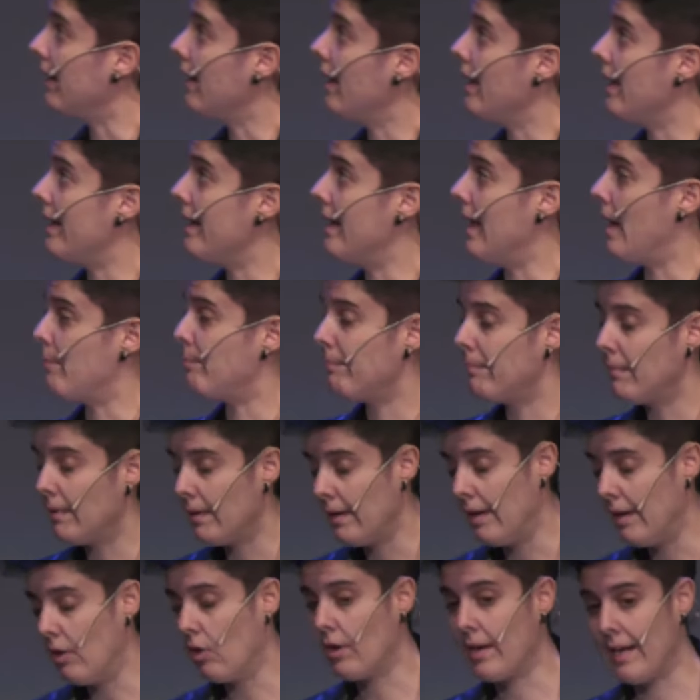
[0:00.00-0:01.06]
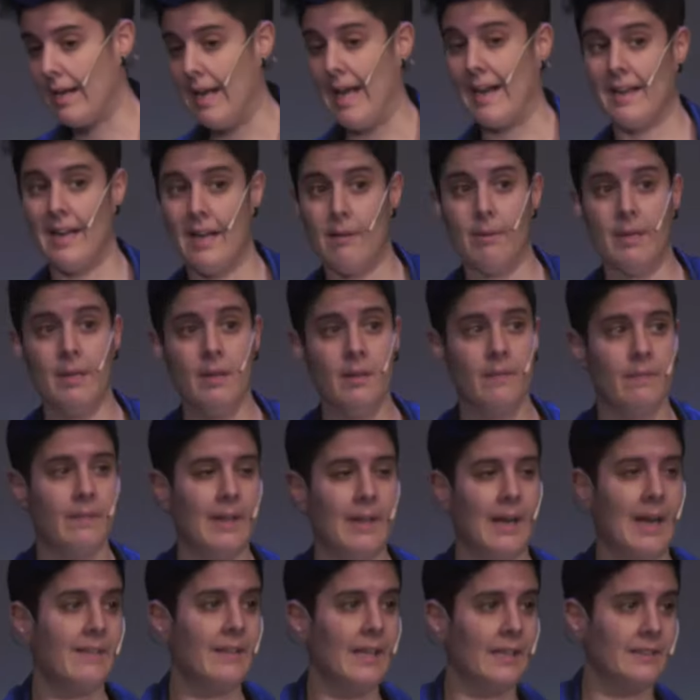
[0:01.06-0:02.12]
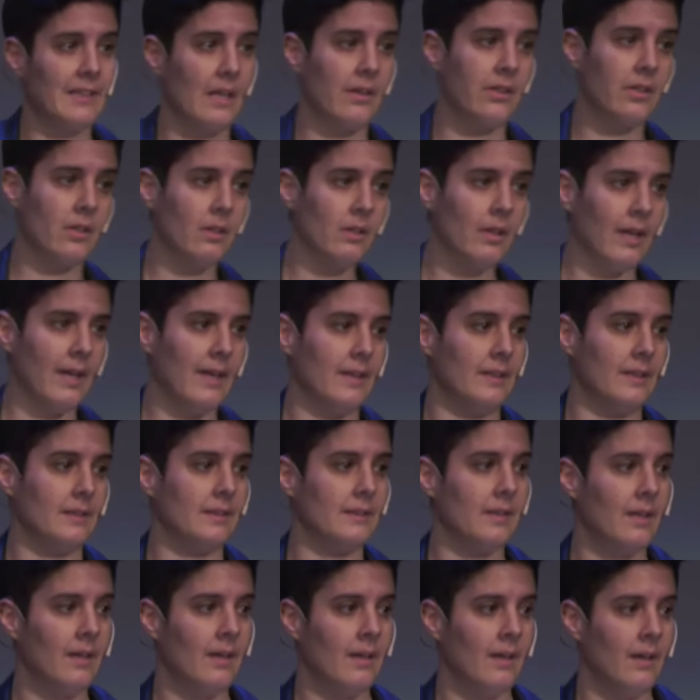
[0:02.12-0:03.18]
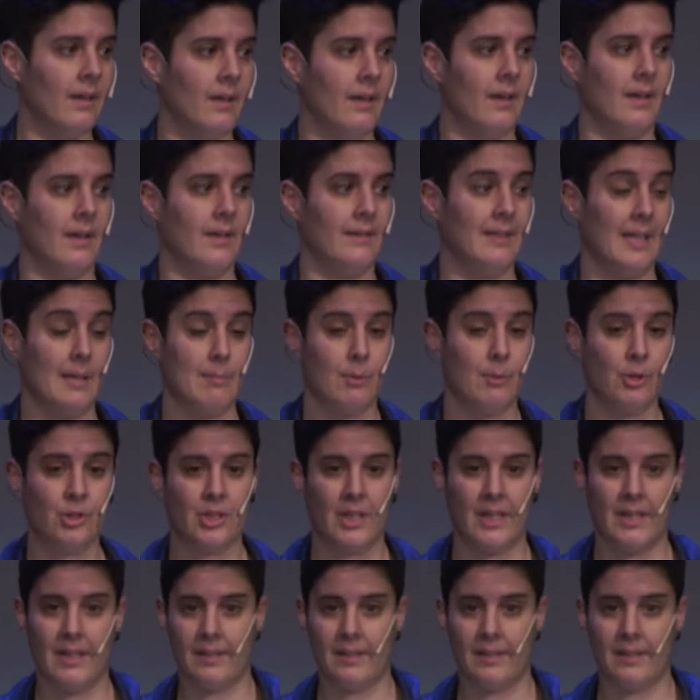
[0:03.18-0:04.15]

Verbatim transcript: la clave de la indexación es eh, tenemos que